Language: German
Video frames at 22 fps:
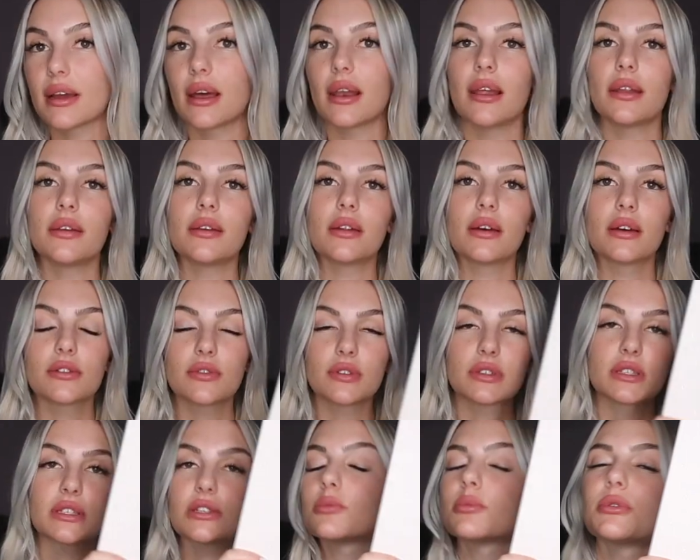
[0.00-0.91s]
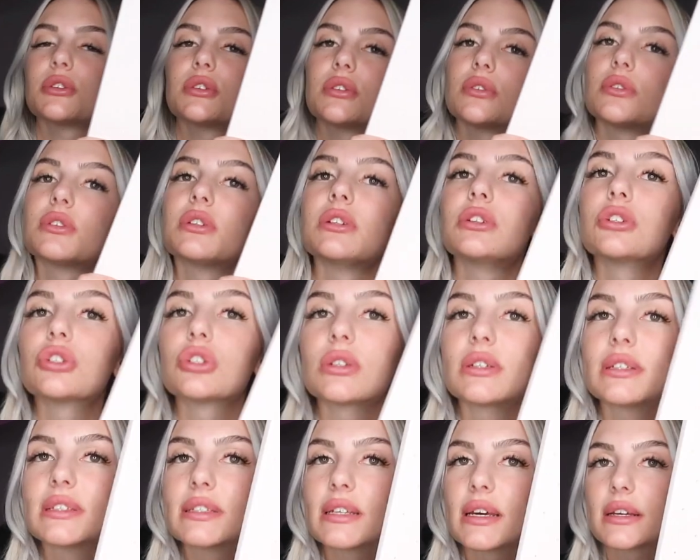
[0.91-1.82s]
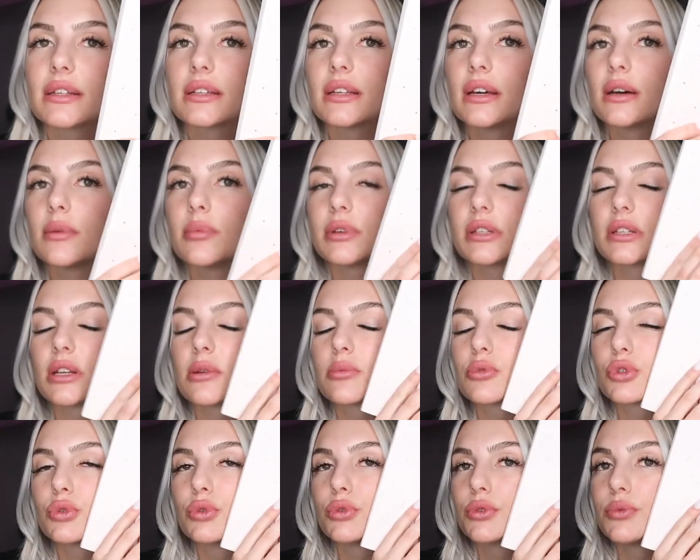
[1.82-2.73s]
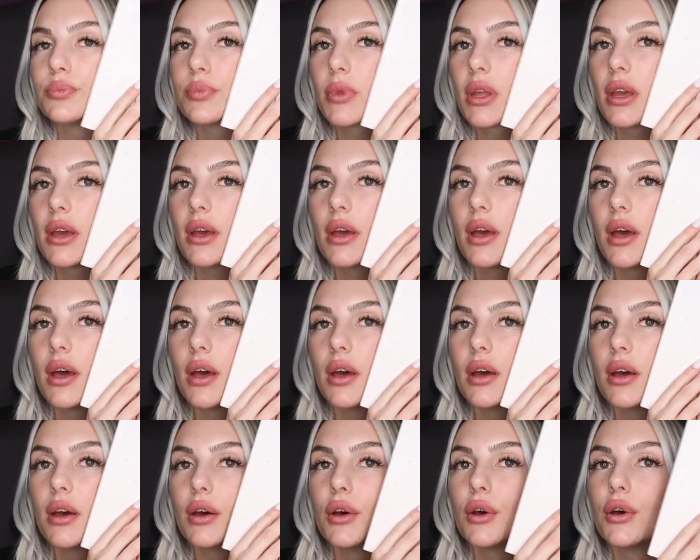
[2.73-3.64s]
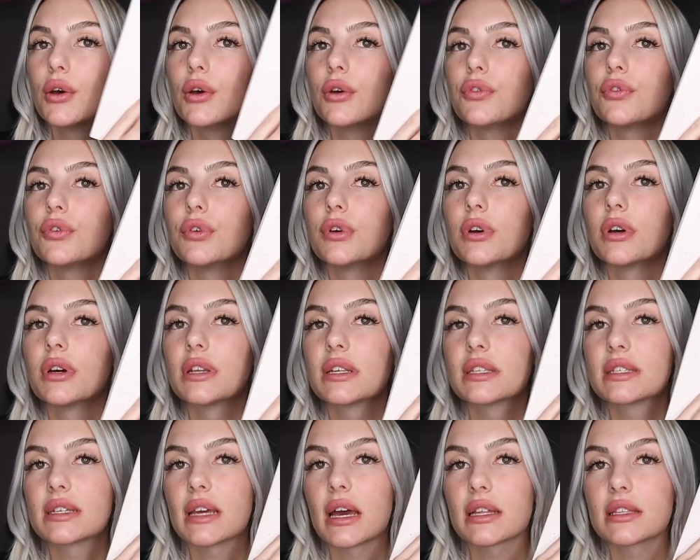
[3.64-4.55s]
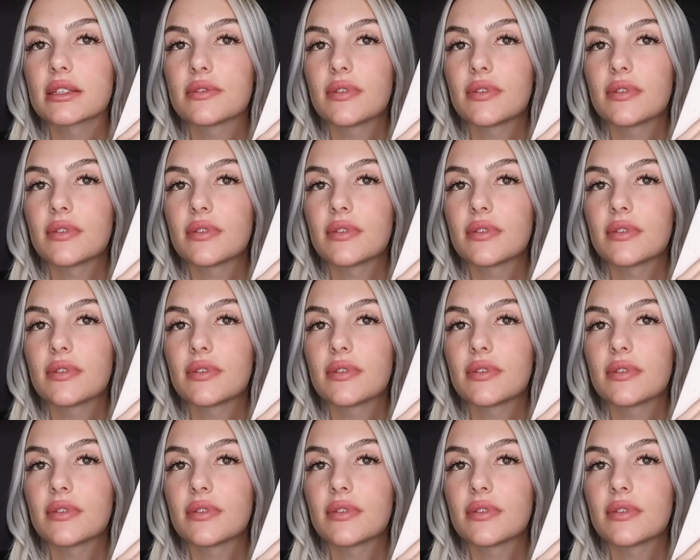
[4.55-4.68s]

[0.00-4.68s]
Kalender, ich weiß nicht, ob ich euch den schon gezeigt habe, ich glaube schon, für das Jahr